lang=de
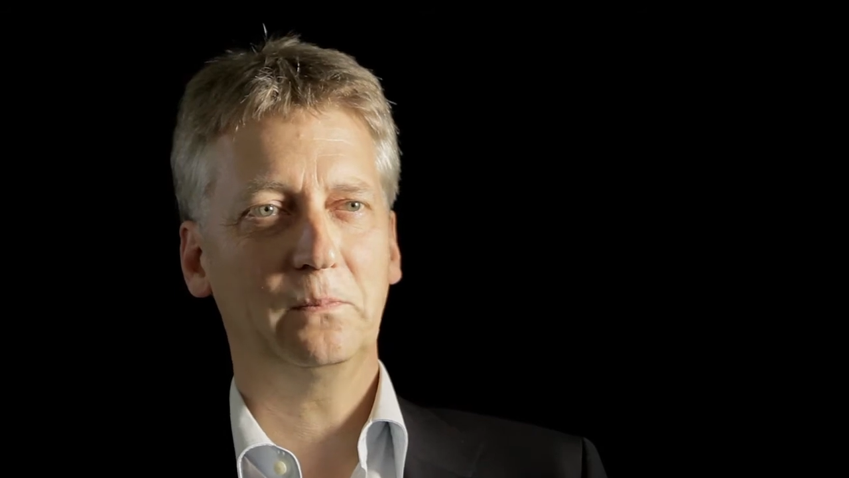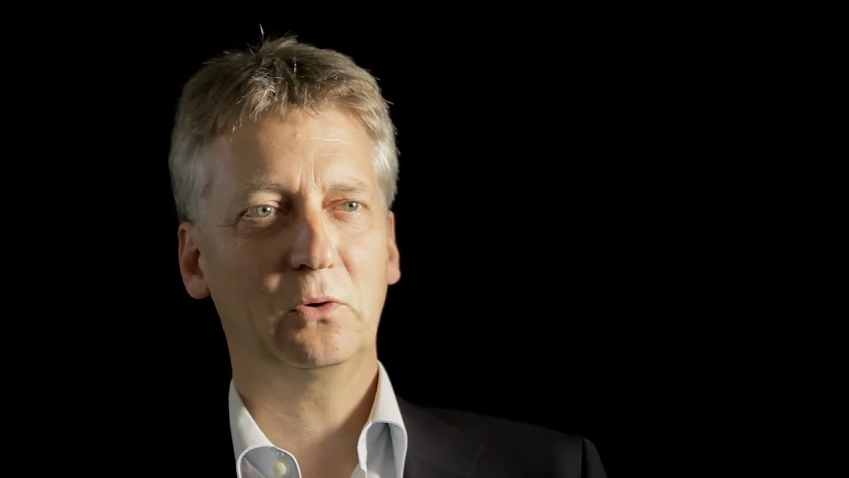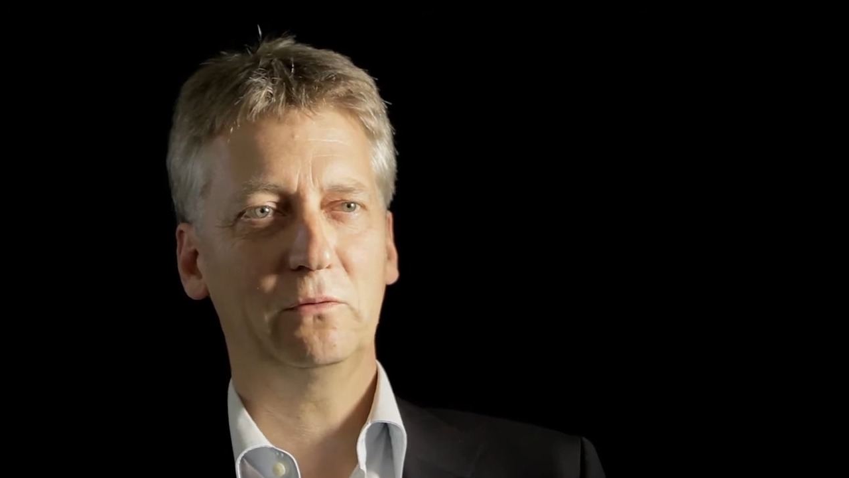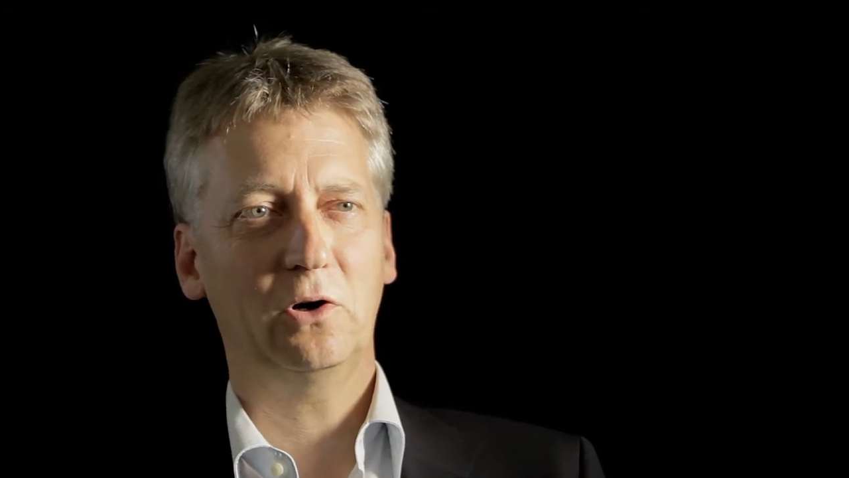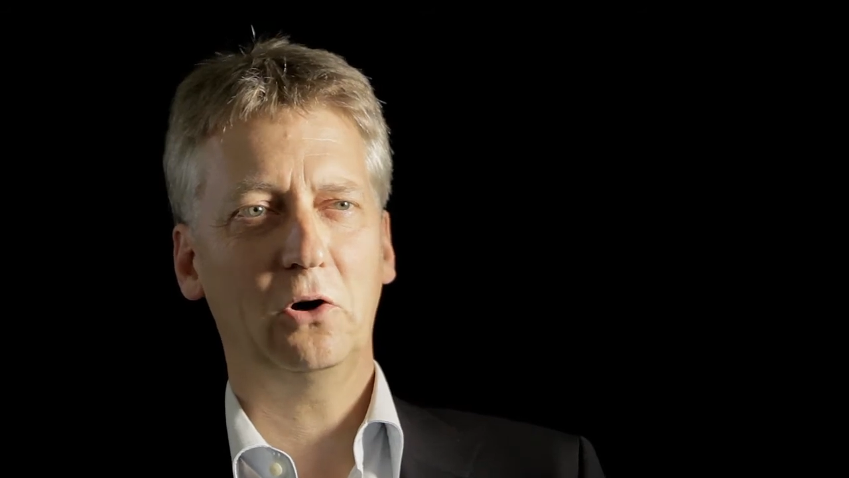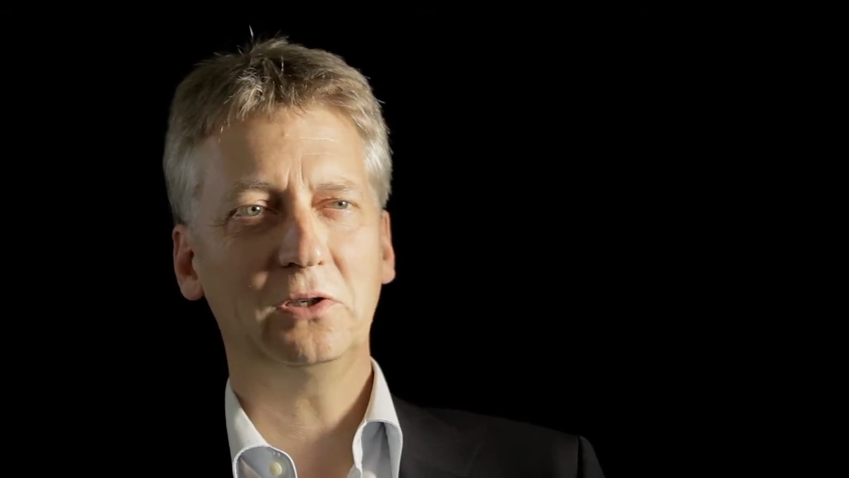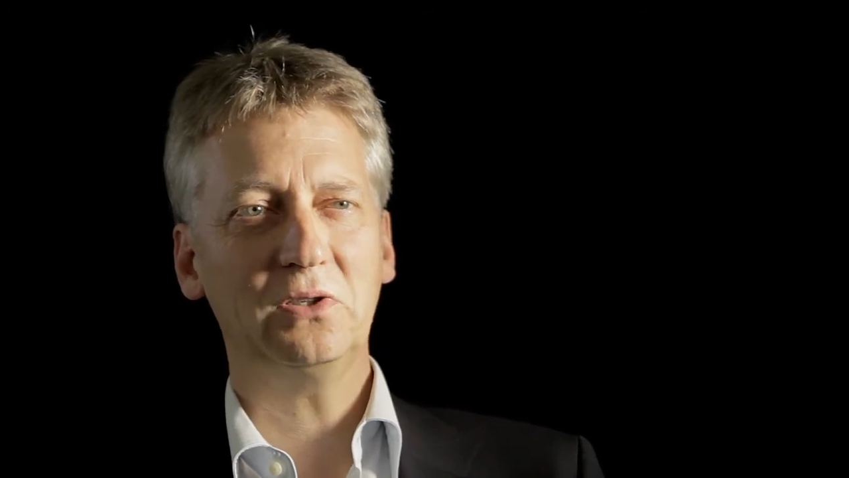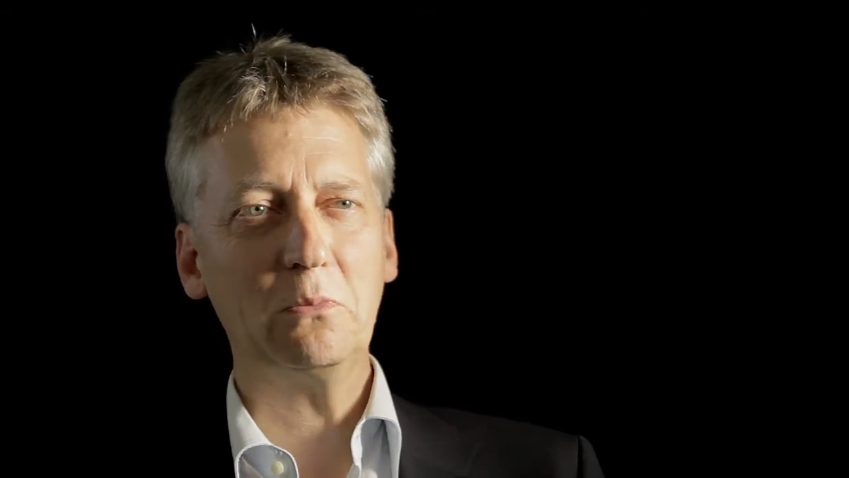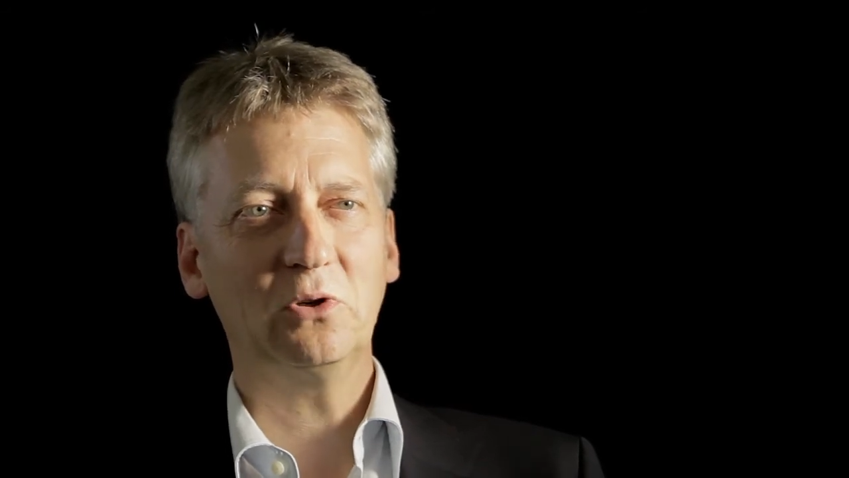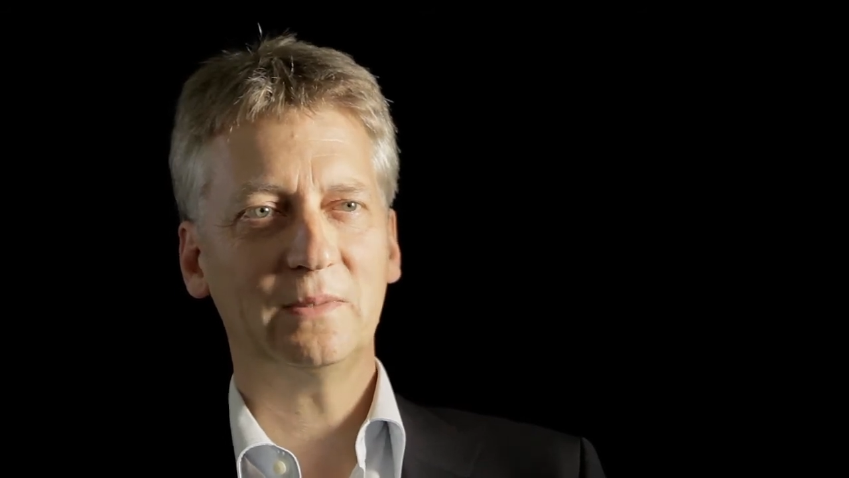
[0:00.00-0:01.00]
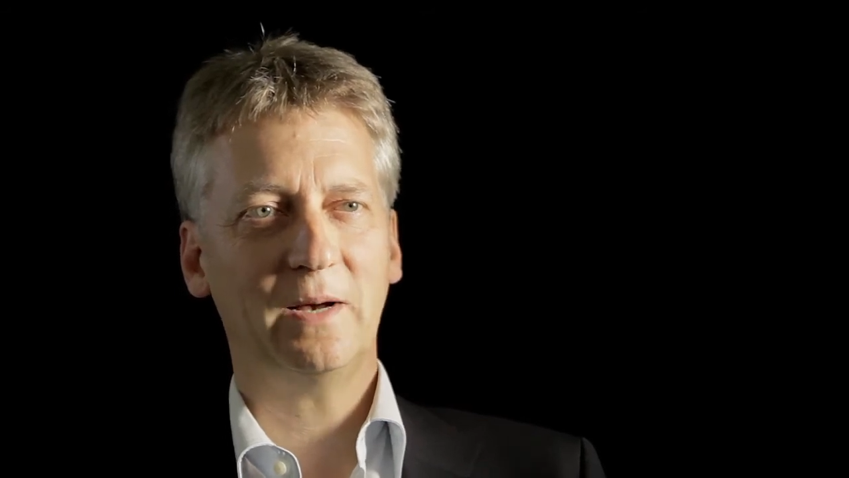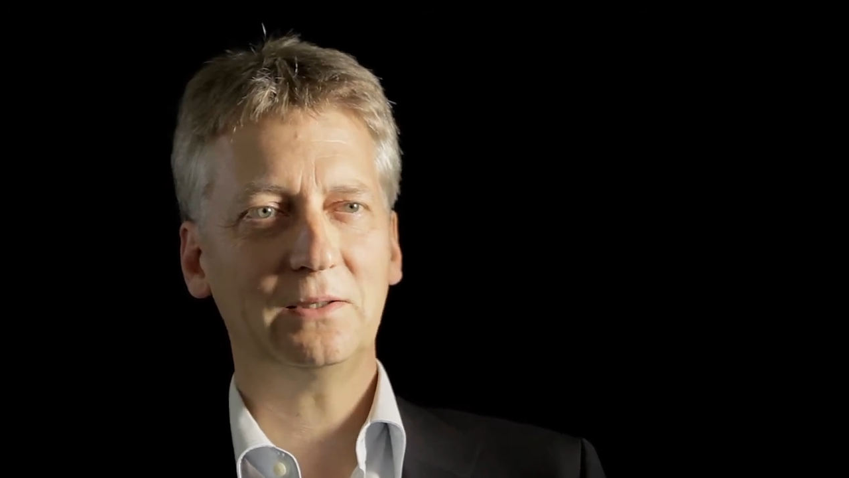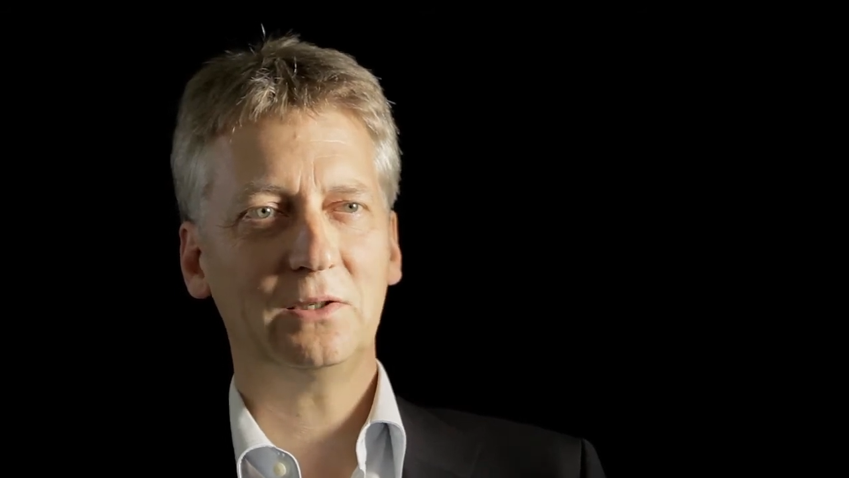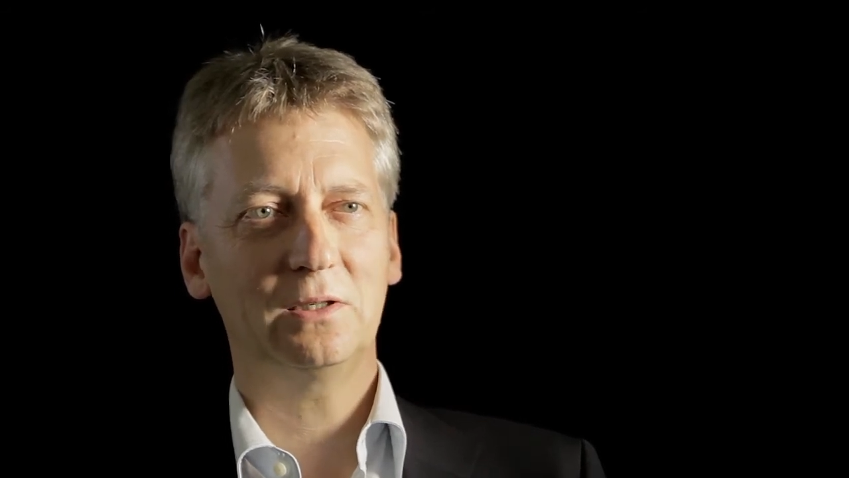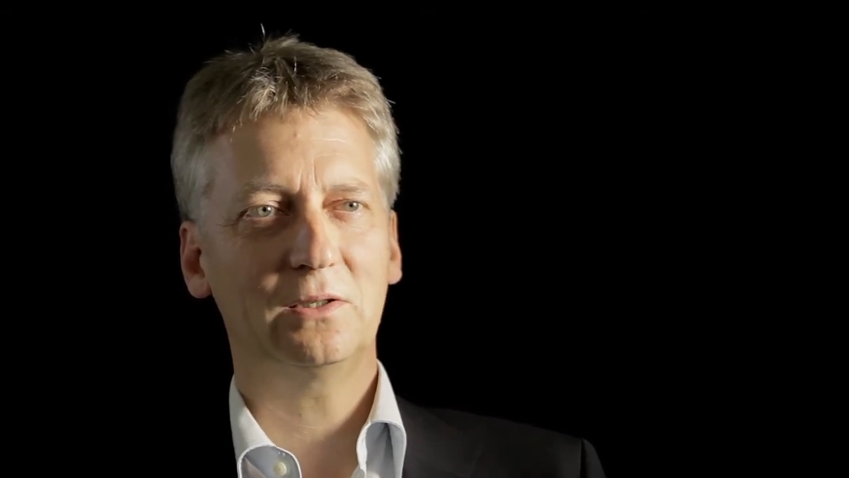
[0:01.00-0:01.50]
Und wer heute
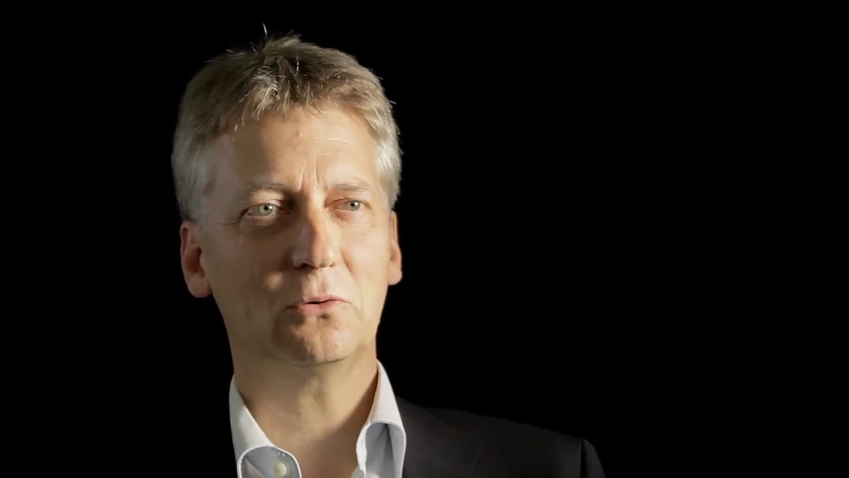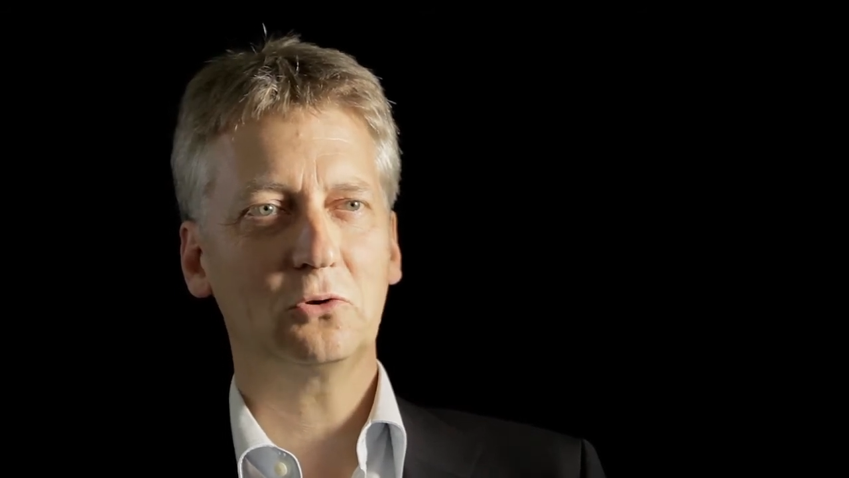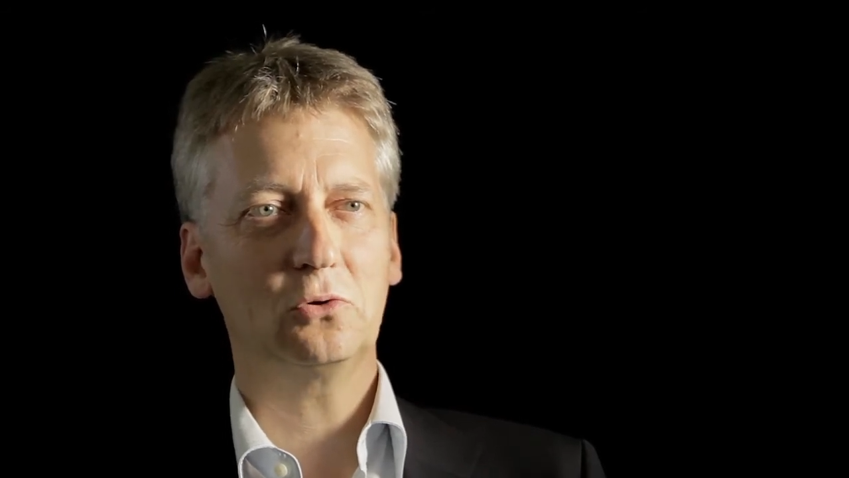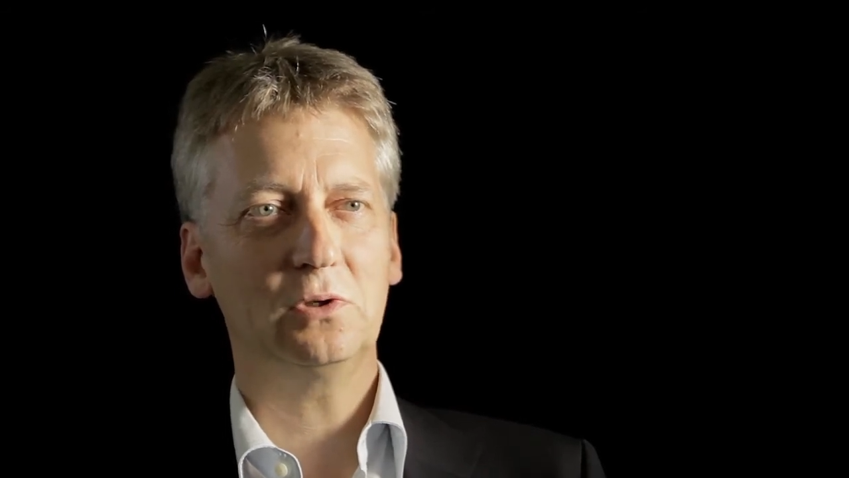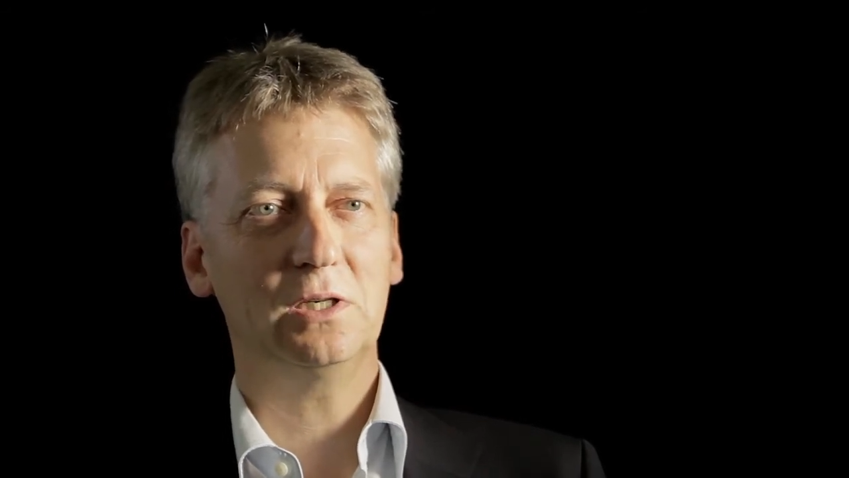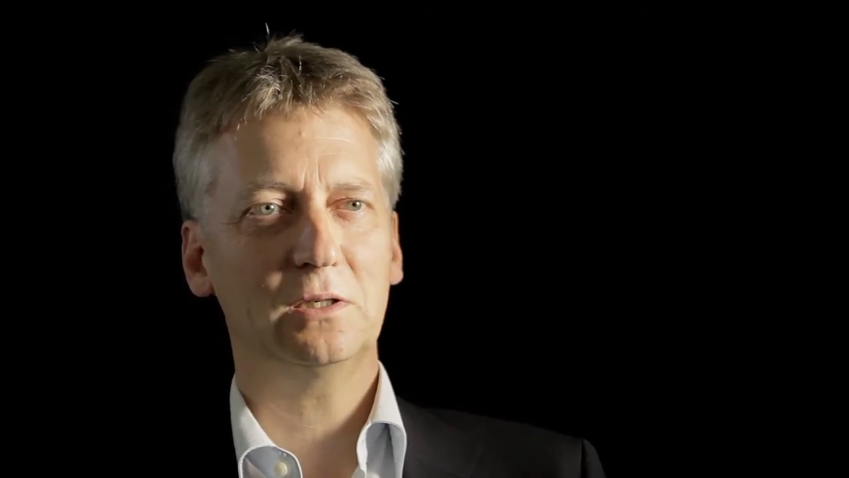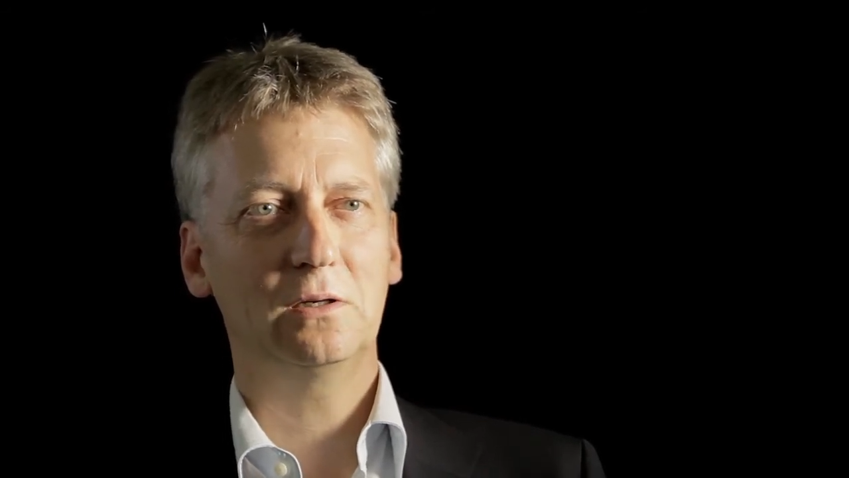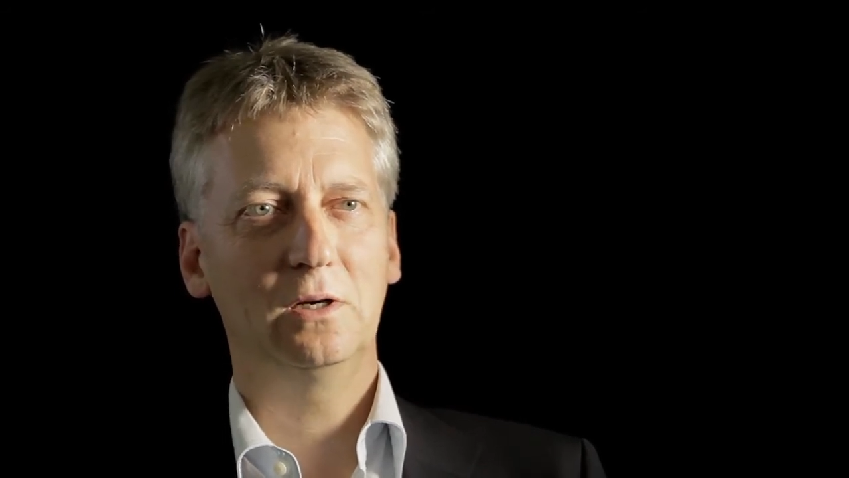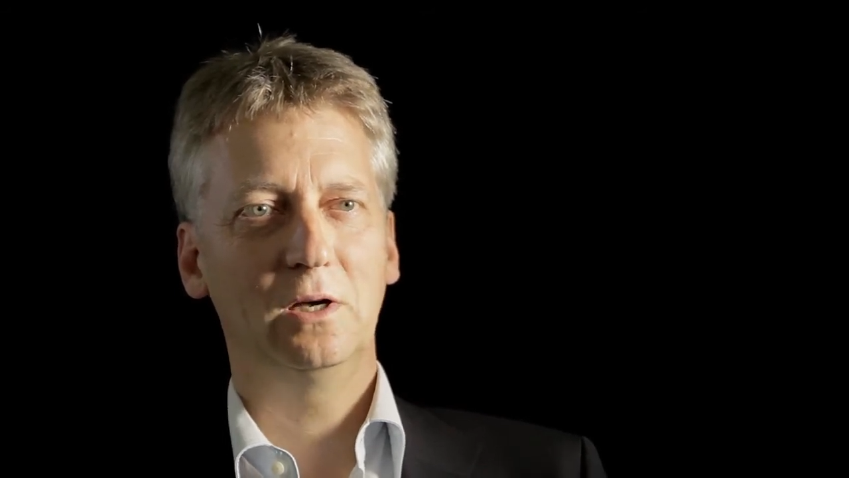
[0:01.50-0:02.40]
27 ist und studiert,